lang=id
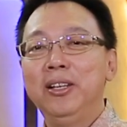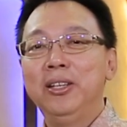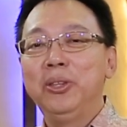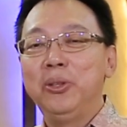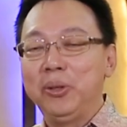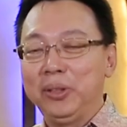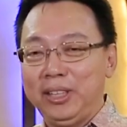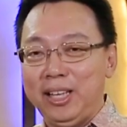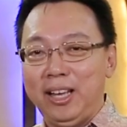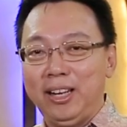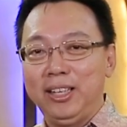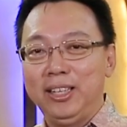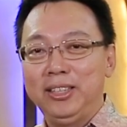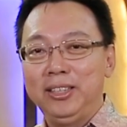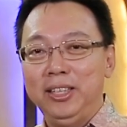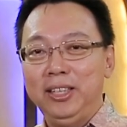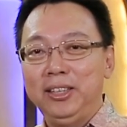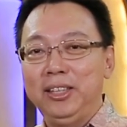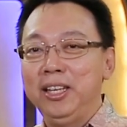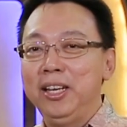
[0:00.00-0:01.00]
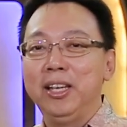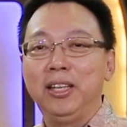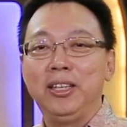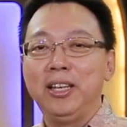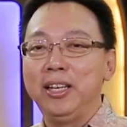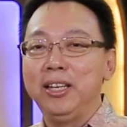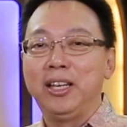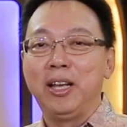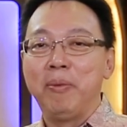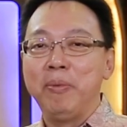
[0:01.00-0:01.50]
notaris, tidak
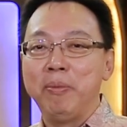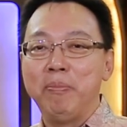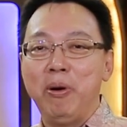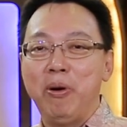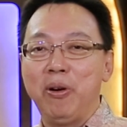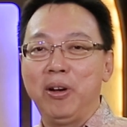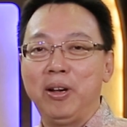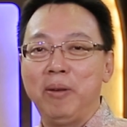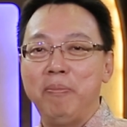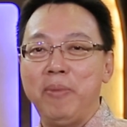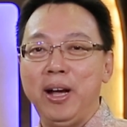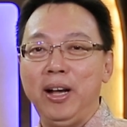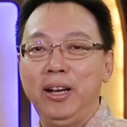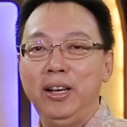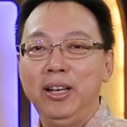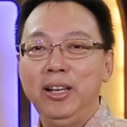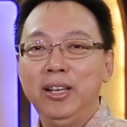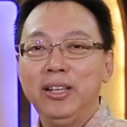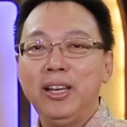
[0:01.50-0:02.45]
jadi kami bawa ke bank,